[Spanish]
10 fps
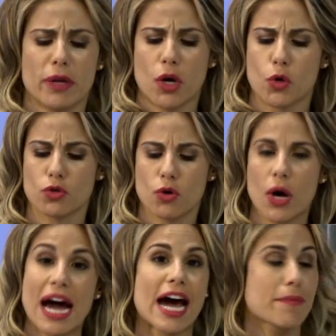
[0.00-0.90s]
Mira, conozco
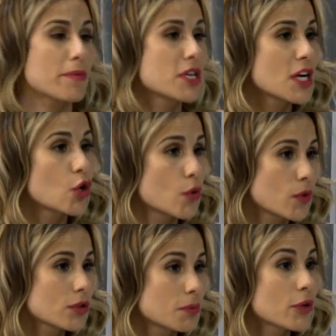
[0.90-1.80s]
a Carmen
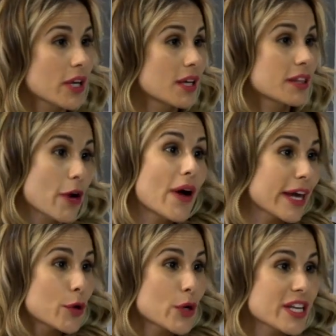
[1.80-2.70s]
Villalobos porque
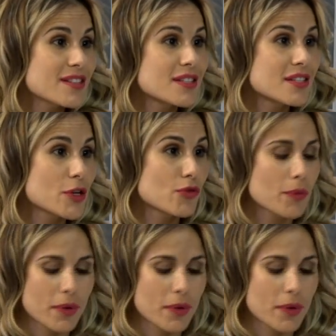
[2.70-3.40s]
trabajé con ella en Sin No hay